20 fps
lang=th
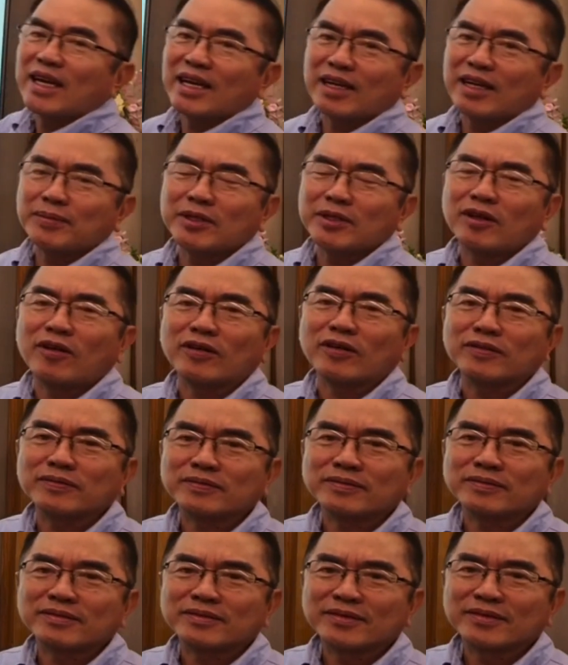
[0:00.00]
ยพี่น้อง
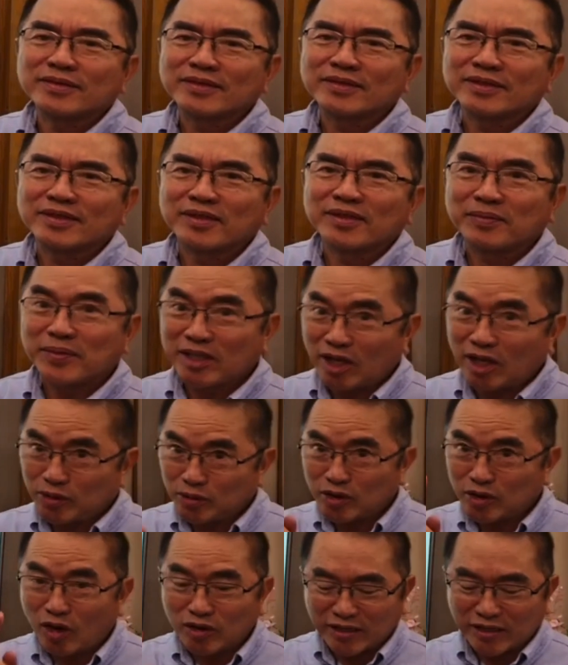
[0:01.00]
พี่น้องดู
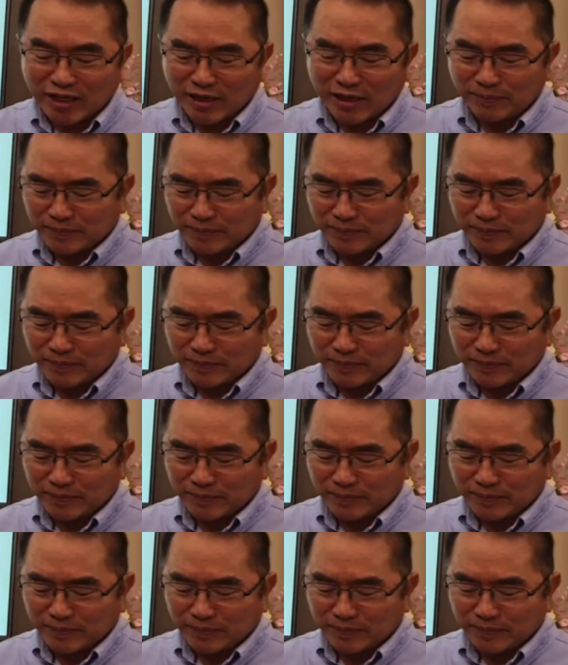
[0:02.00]
ต่อนะครับ